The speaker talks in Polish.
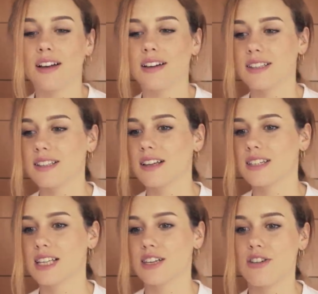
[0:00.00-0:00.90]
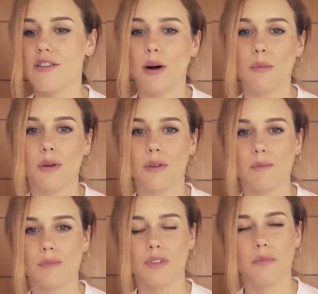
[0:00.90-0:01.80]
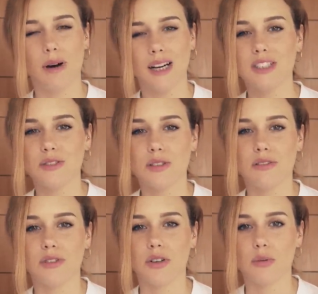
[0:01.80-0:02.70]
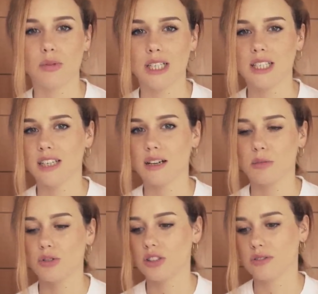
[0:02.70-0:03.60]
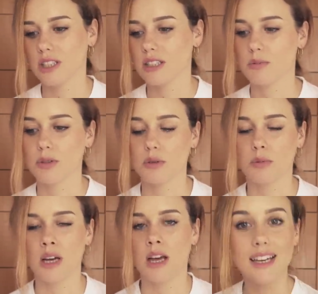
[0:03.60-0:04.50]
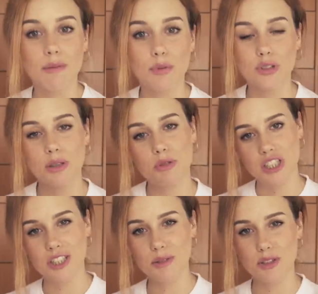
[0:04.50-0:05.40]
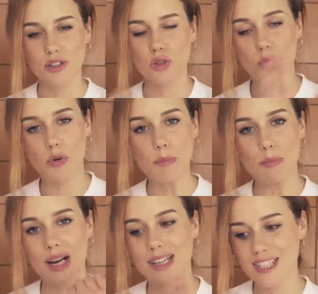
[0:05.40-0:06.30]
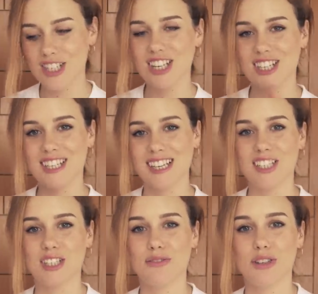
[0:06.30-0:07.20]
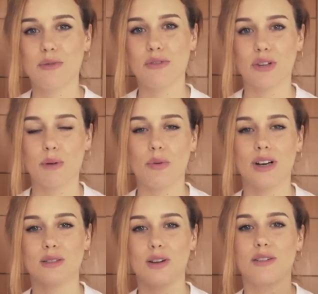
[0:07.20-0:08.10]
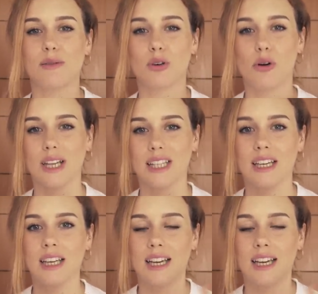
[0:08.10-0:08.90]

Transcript: E, za zaczęłam dbać o swoją przestrzeń albo żyć w taki sposób. I później przejdziemy do super praktycznej części filmu, w której pokazuję Wam dokładnie